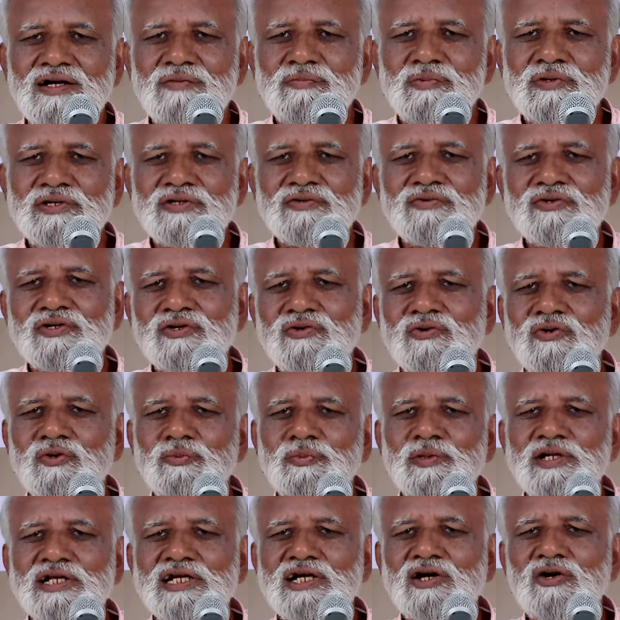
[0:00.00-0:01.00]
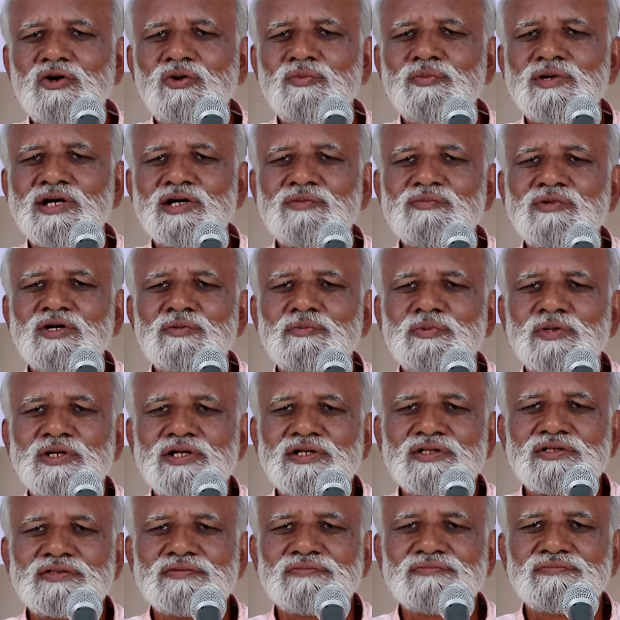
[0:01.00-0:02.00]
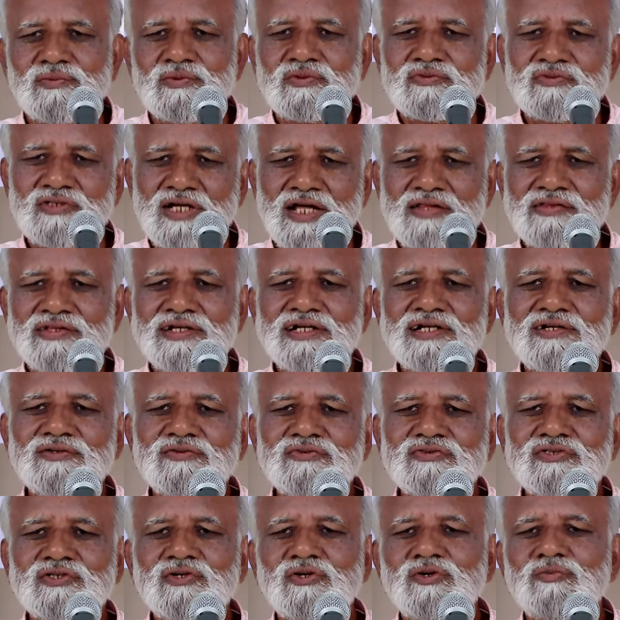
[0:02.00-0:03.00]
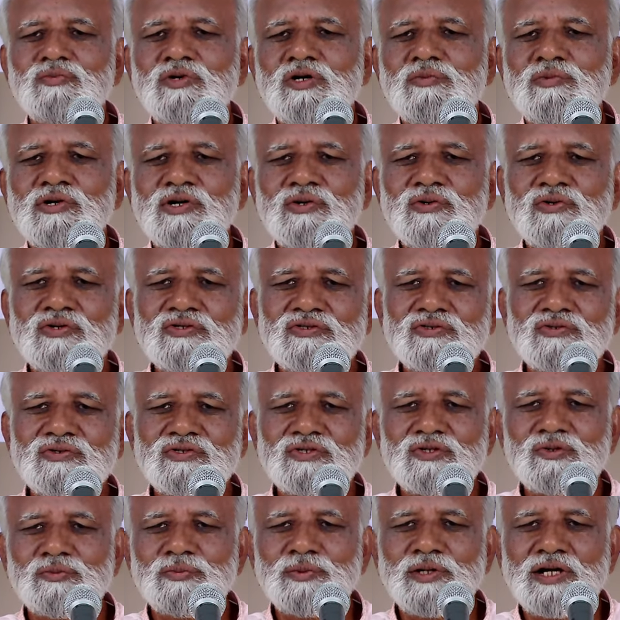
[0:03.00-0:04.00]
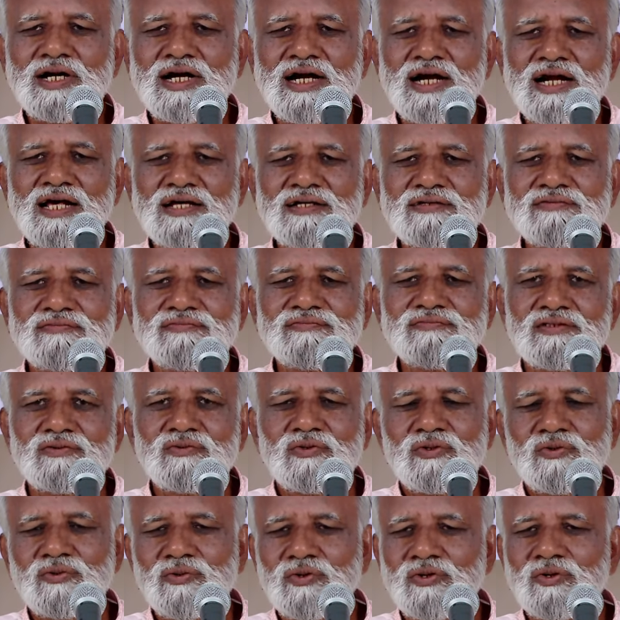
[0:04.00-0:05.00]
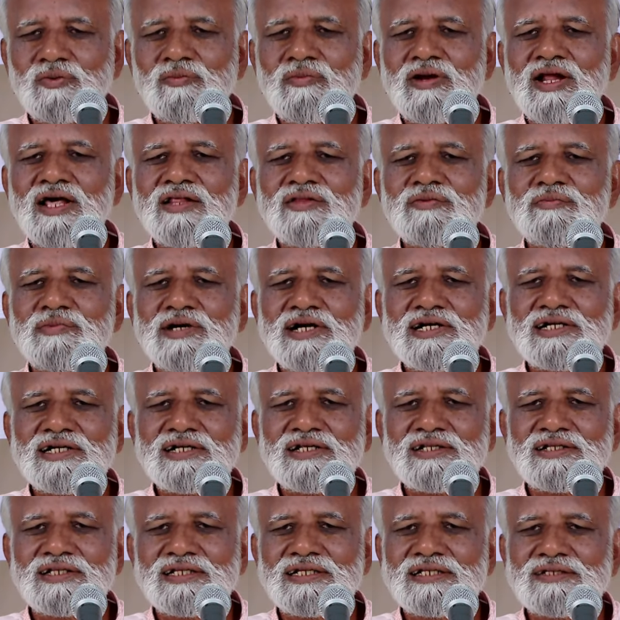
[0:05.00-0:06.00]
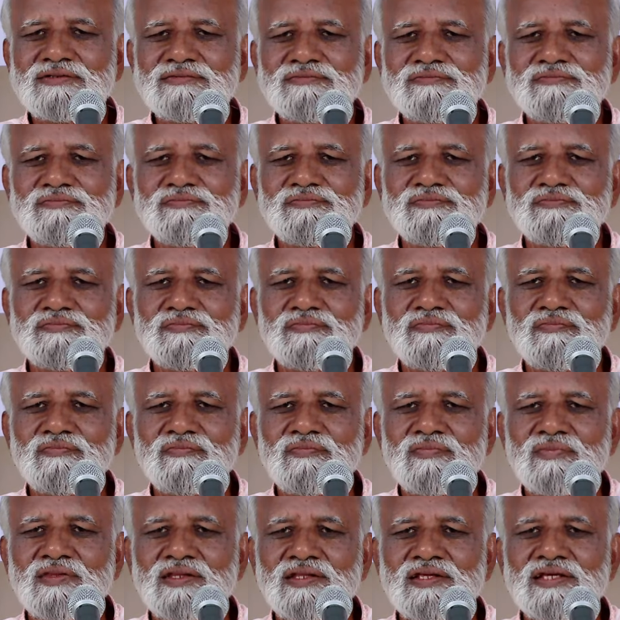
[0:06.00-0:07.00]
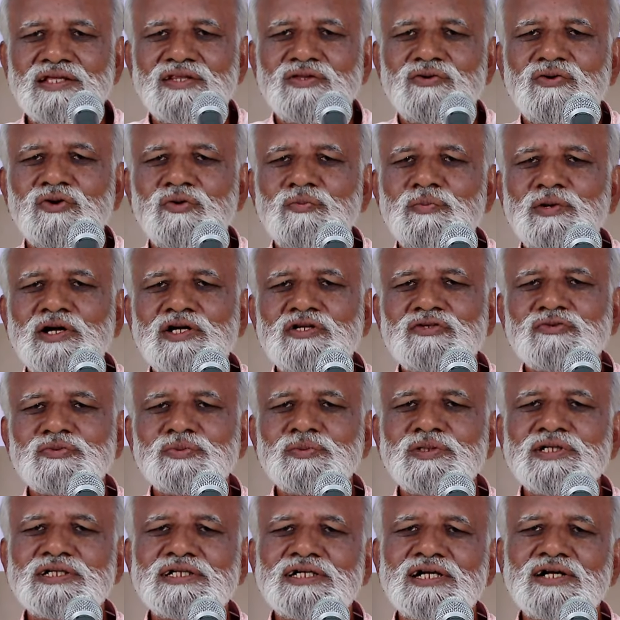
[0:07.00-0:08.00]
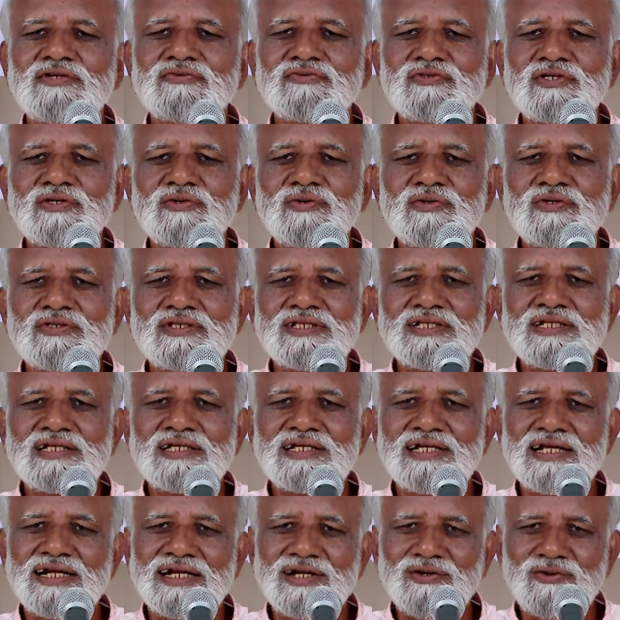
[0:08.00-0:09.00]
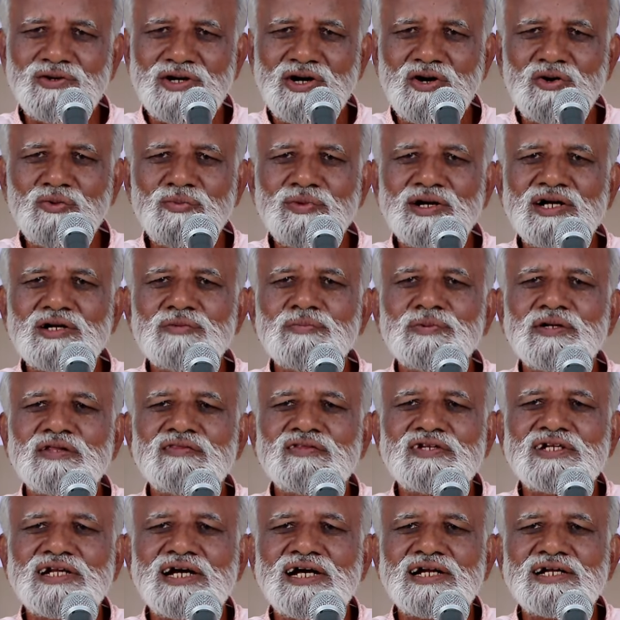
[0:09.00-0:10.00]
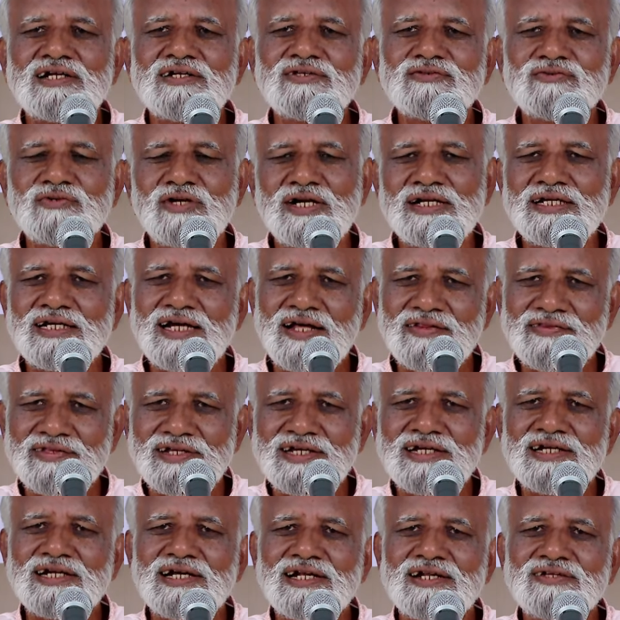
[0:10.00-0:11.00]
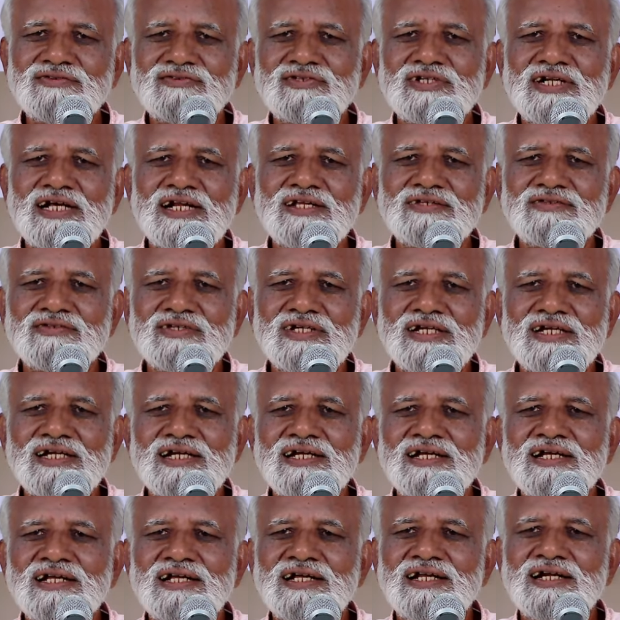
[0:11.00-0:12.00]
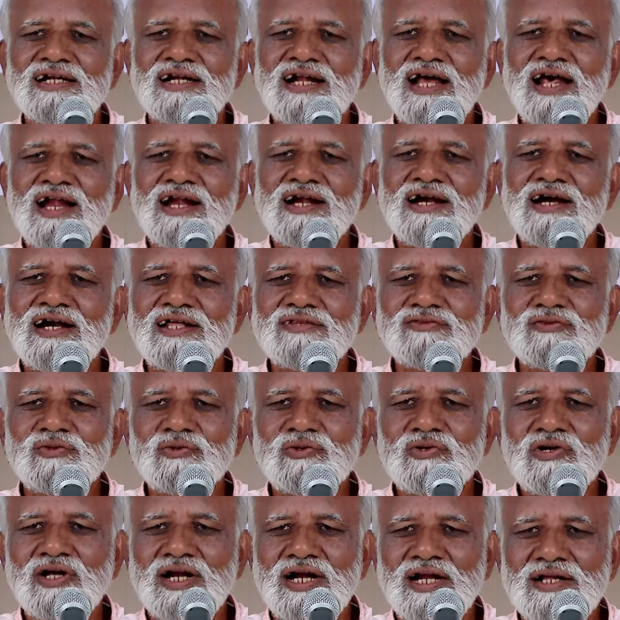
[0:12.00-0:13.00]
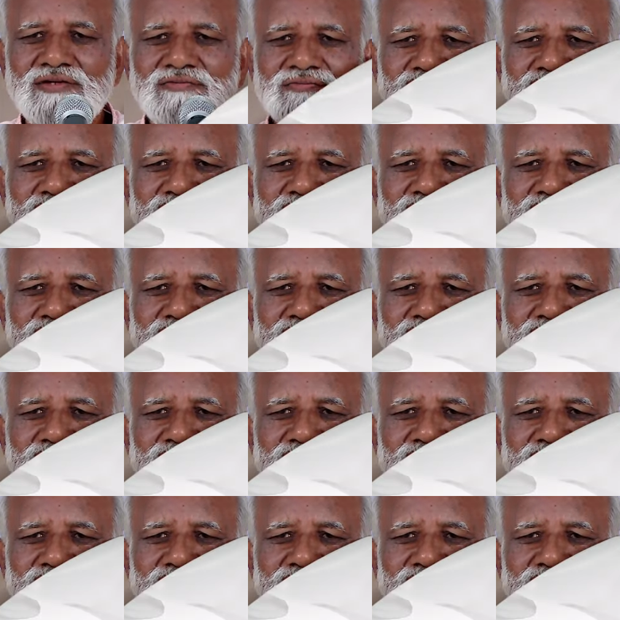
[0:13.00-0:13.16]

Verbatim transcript: அப்போ இவருக்கு ஒரு பெரிய அவமானமாக போயிடும் ஒரு சாதாரண விஷயம் ஒரு மமா கொடுத்து விட்டு போயிருக்கலாம் இது ஒரு ஒன்றும் இல்லாத மேட்ரு அது இதுக்கு ஒரு பனிஷ்மெண்ட் ட்ரான்ஸ்ஃபர் கொடுத்து என்னை ஒரு அவமானப்படுத்திட்டாருன்னு சொல்லி அதே நினச்சி நினச்சி நாலு நாளாக தூக்கம் இல்லை